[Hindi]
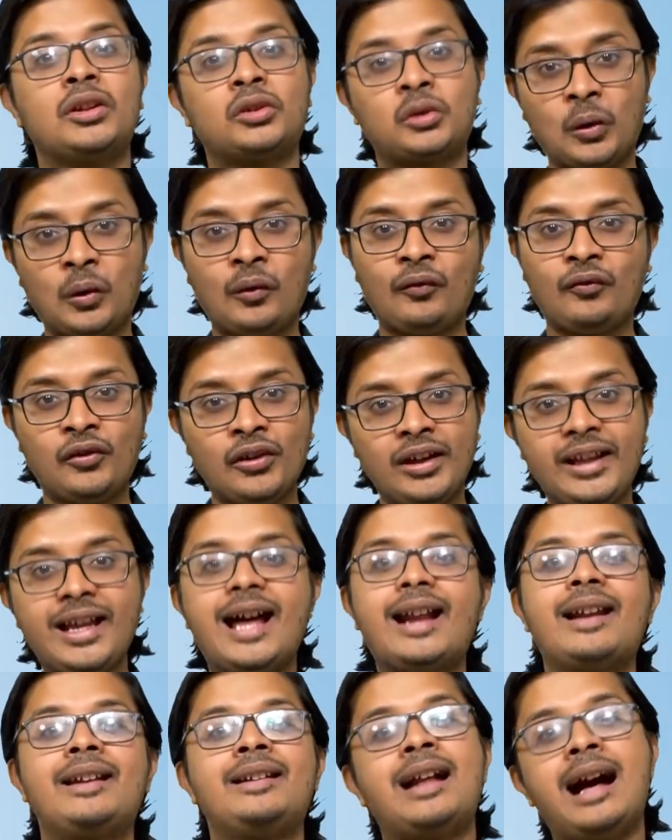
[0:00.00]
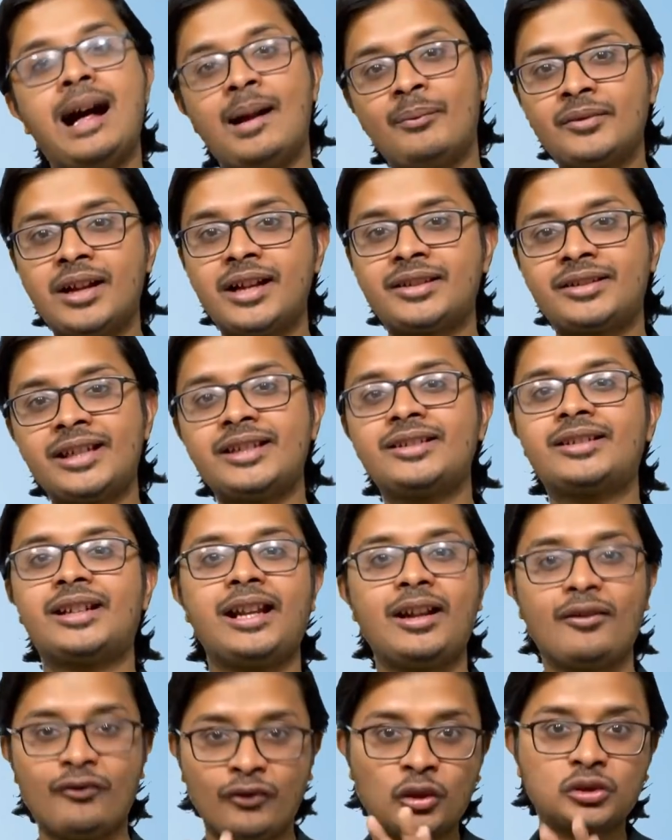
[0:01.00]
तो होपफुल यार नाम ना चेंज
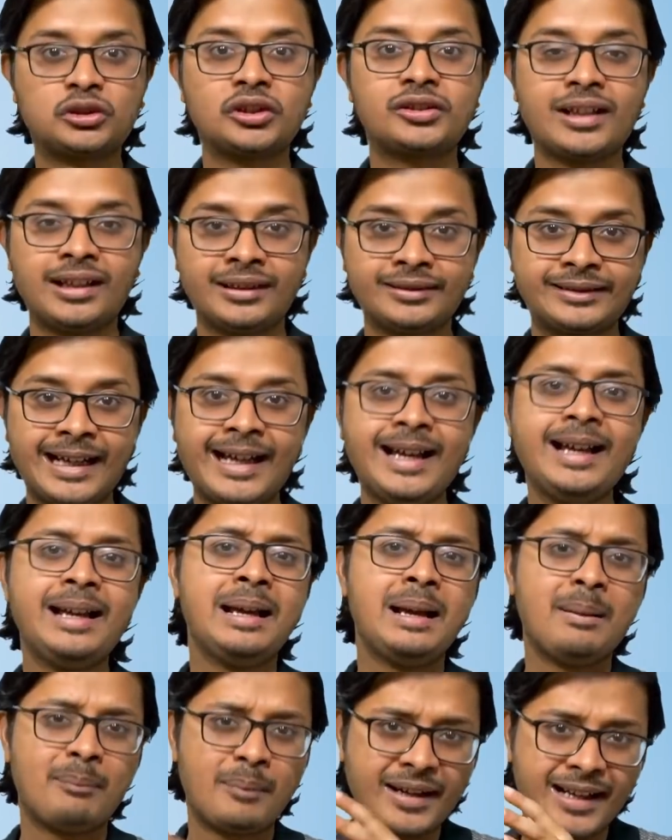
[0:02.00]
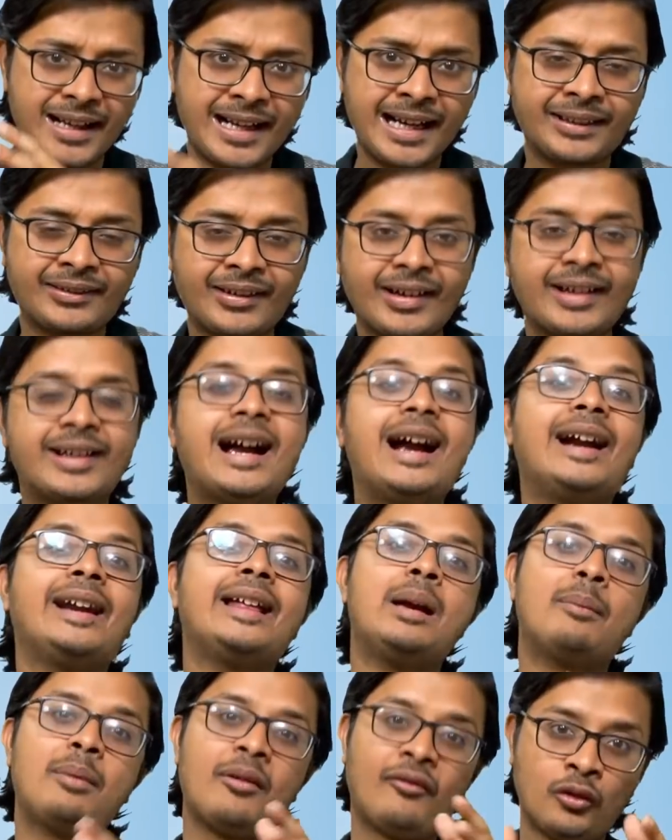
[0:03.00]
करें वो तो चलता है बट इलेक्ट्रिक
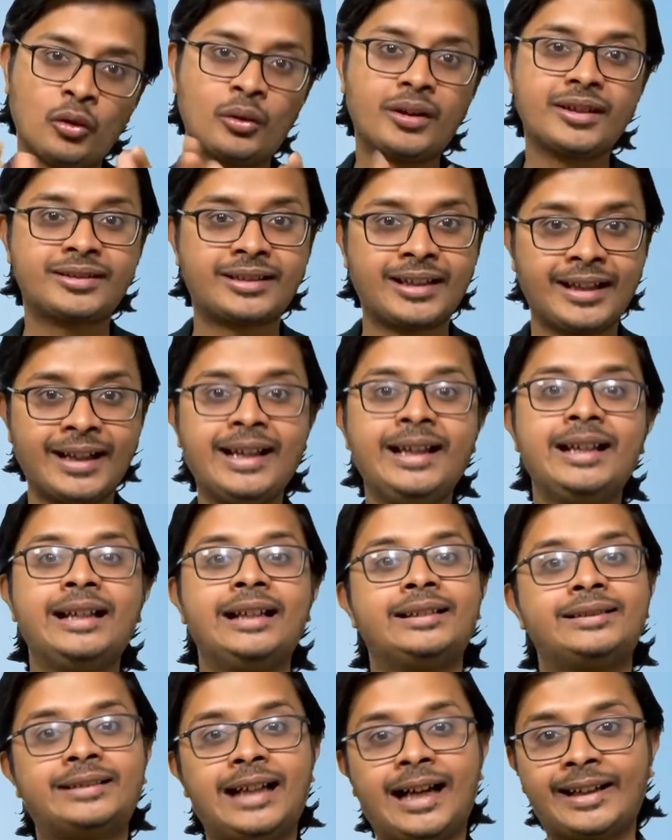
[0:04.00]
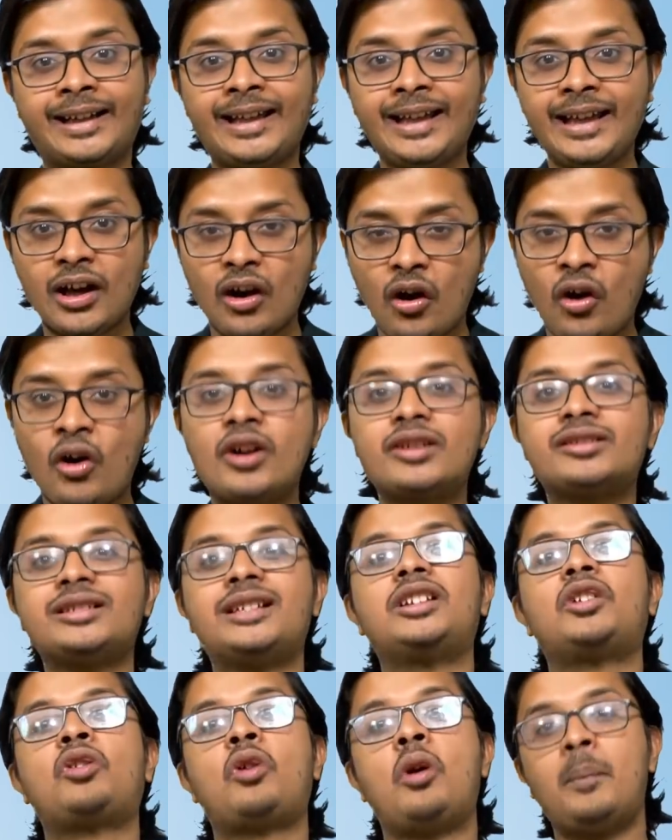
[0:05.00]
गाड़ियाँ पे फोकस करें ताकि और
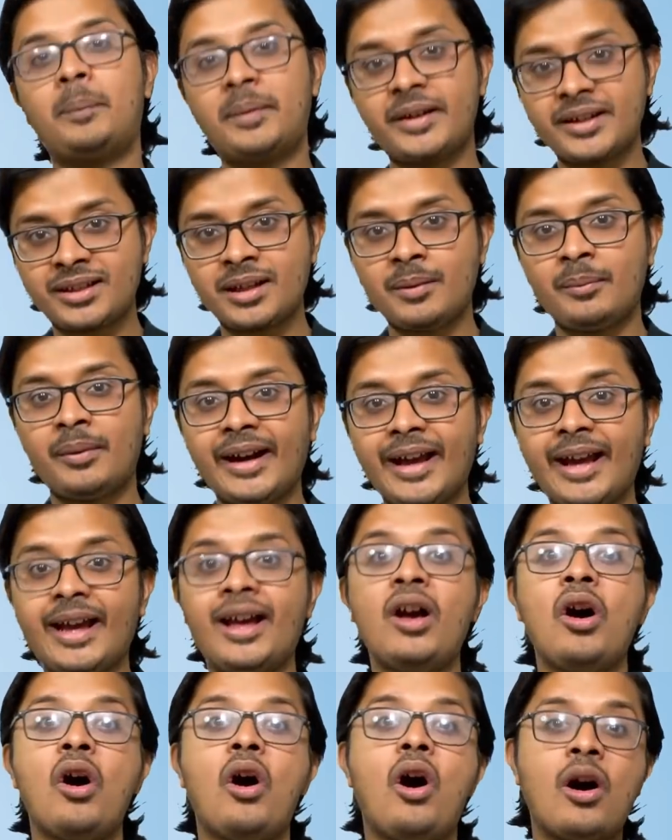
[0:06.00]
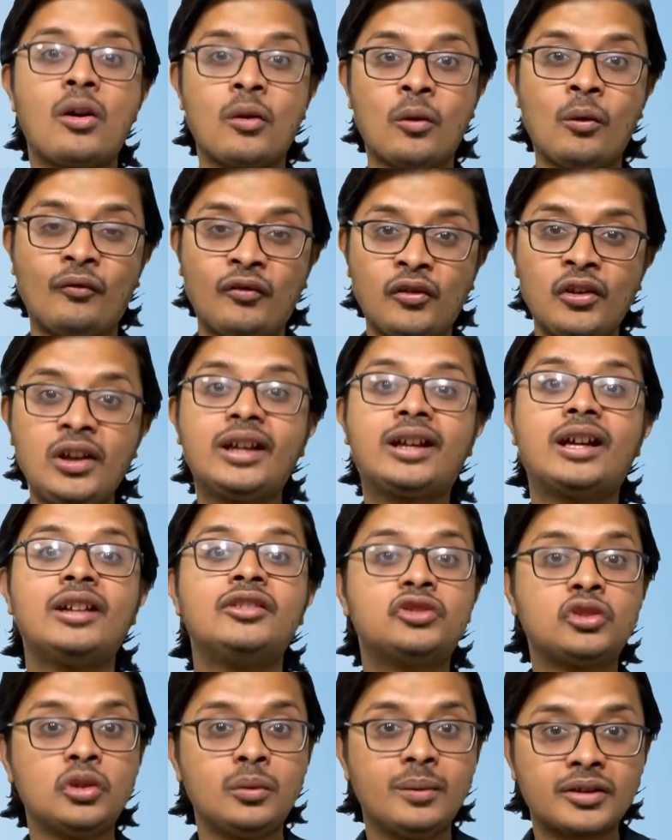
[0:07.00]
ज़्यादा कंपटीशन बढ़े और होपफुली
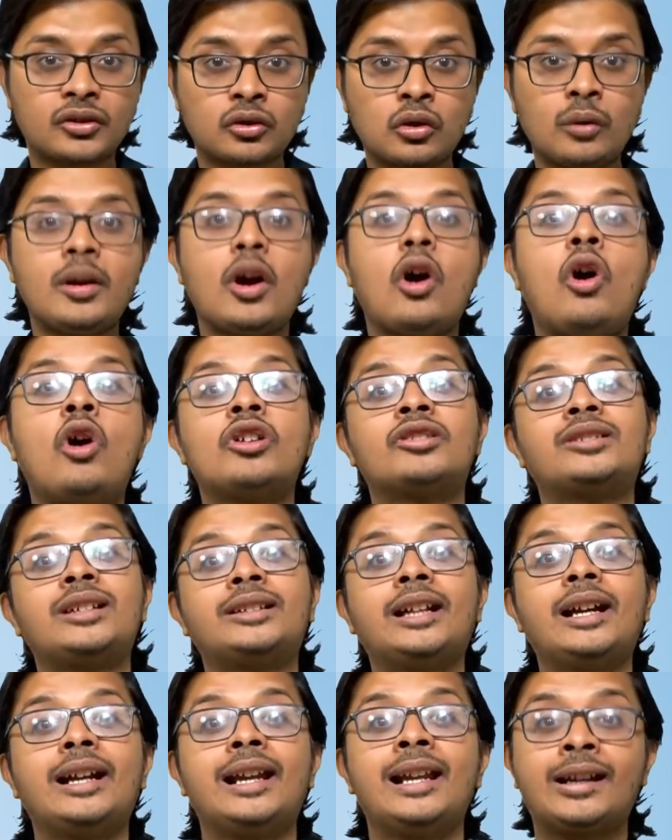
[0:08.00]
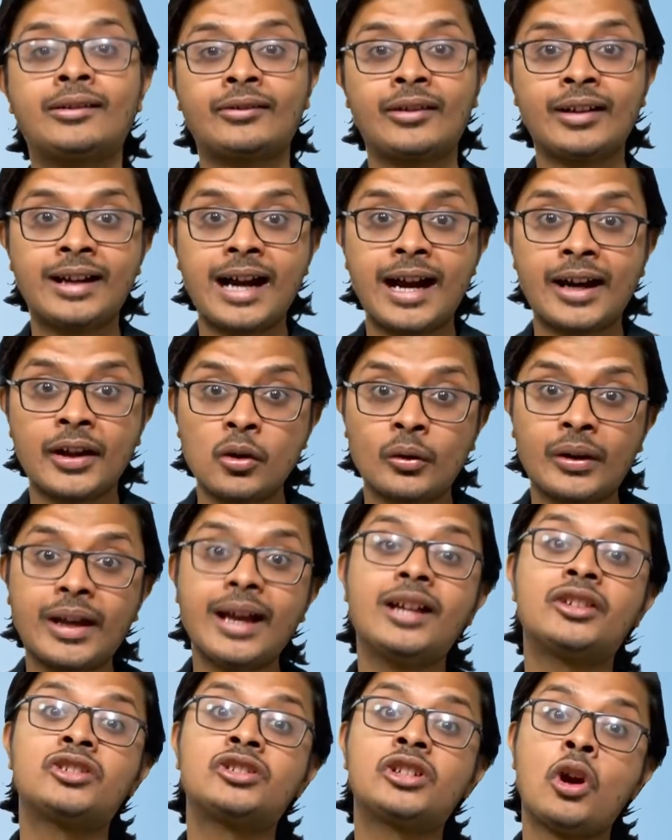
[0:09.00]
कंज्यूमर्स को भी और ज़्यादा इलेक्ट्रिक गाड़ियों के
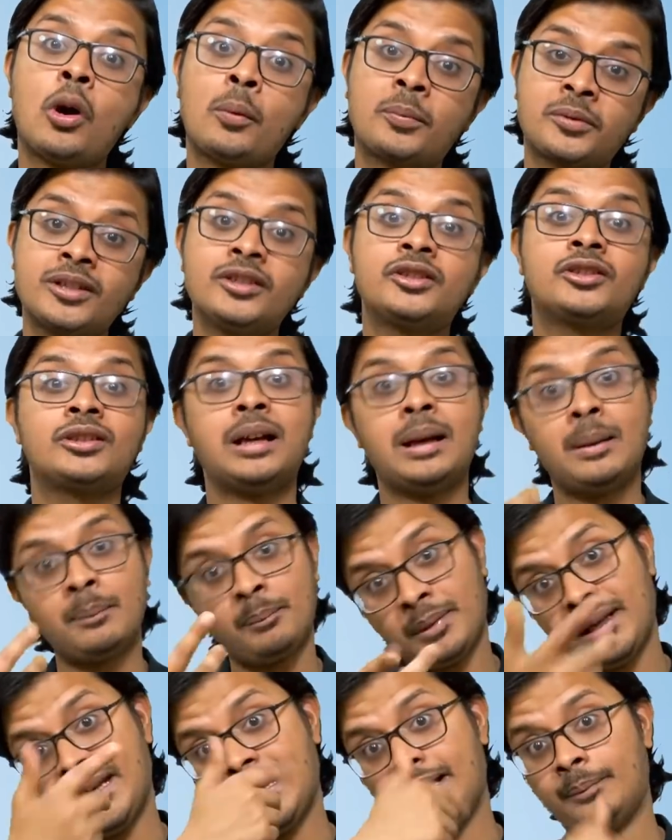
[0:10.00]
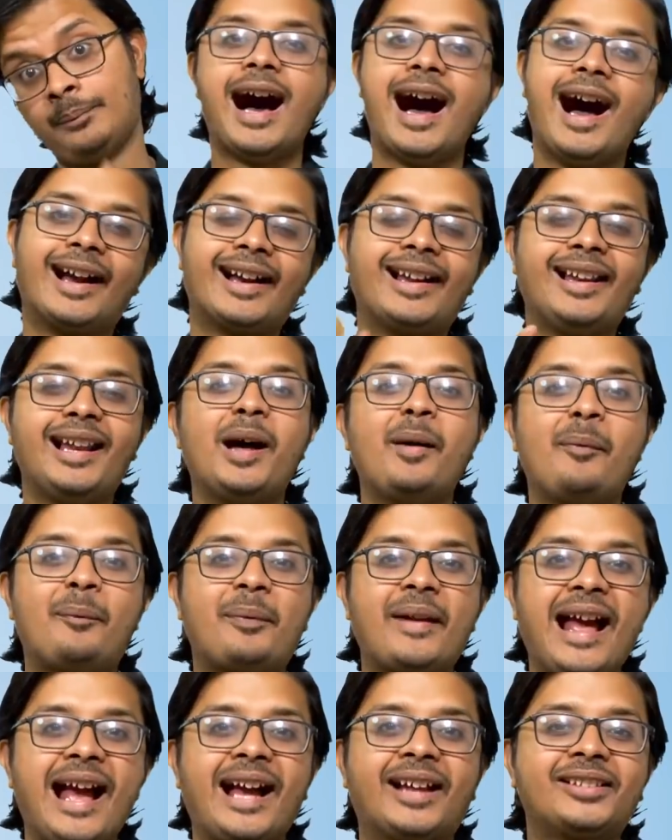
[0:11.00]
अच्छे ऑप्शंस मिले अगला
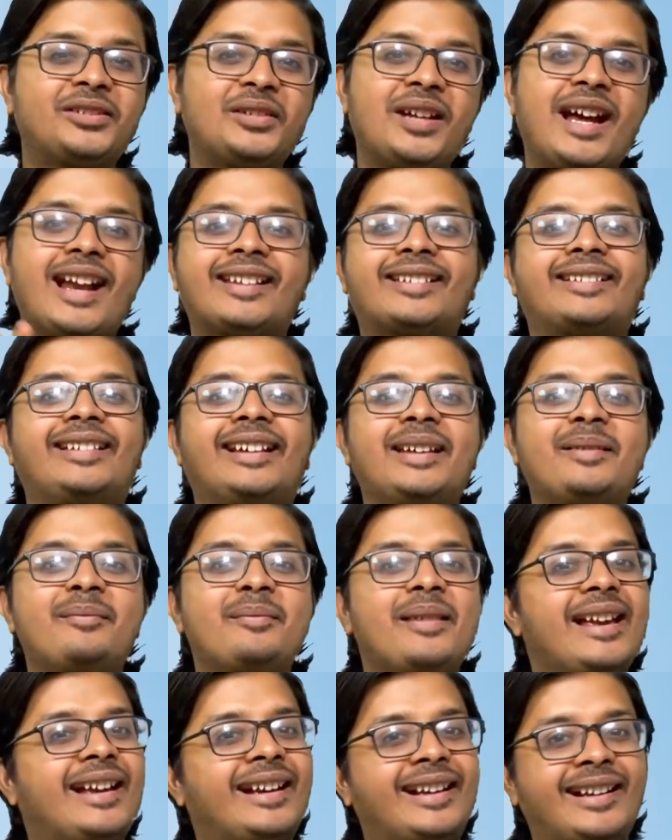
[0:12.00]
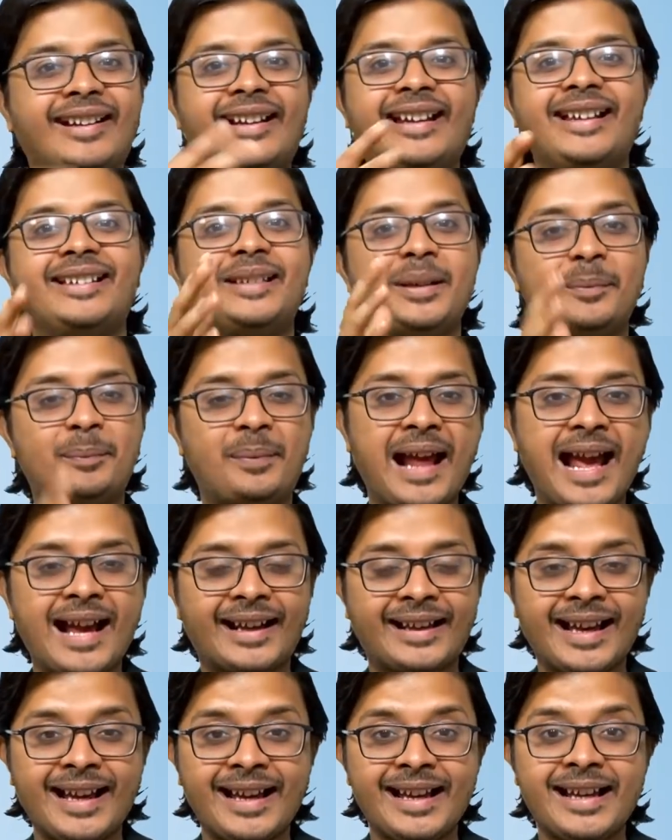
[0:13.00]
प्रैंक तो यार सही में एक क्रेजी
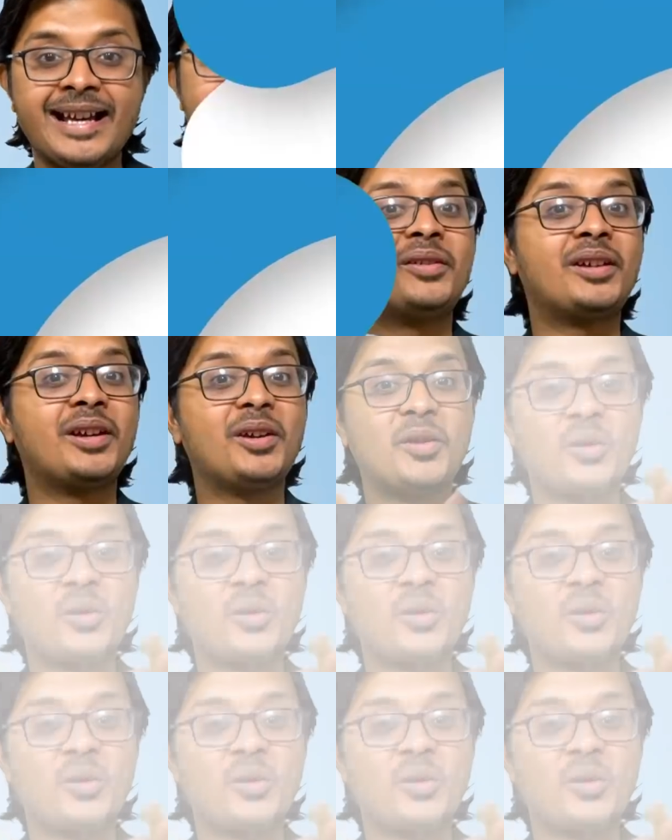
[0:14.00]
प्रैंक है क्योंकि